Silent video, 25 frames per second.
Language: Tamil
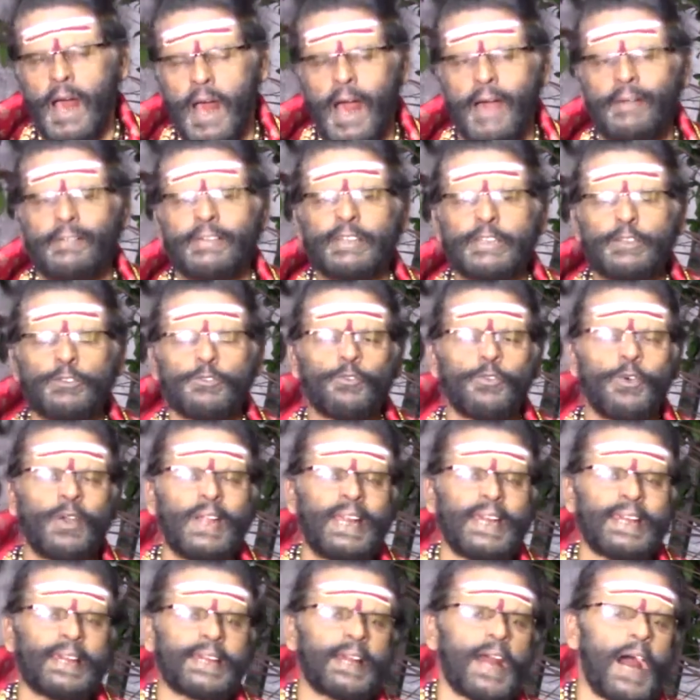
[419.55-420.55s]
அவன்
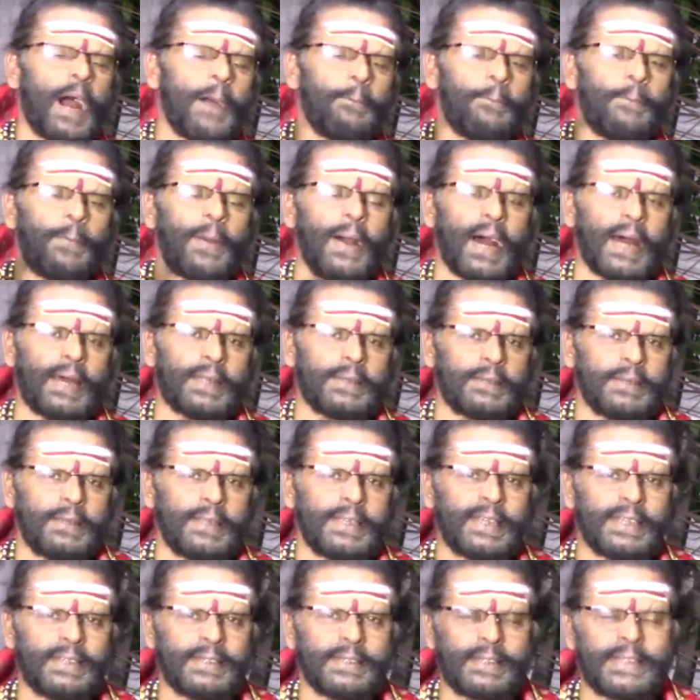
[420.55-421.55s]
உங்களை காப்பான்
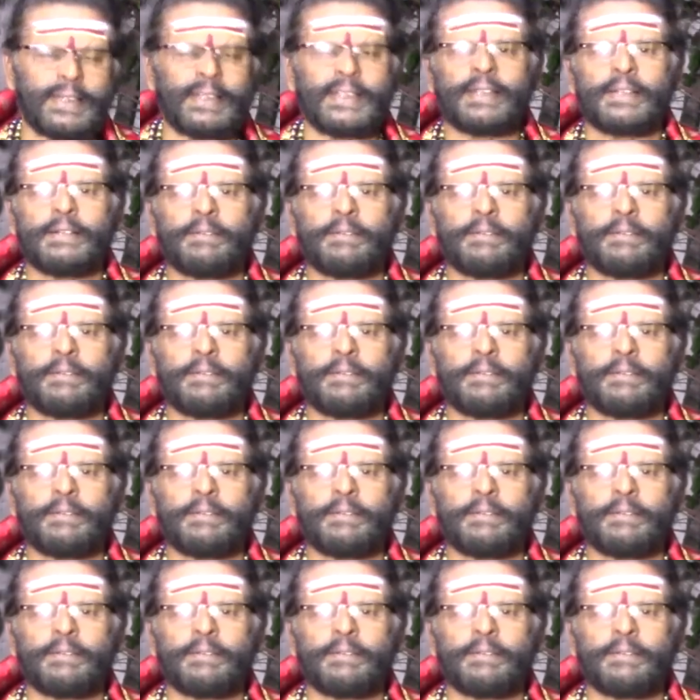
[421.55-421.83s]
என்று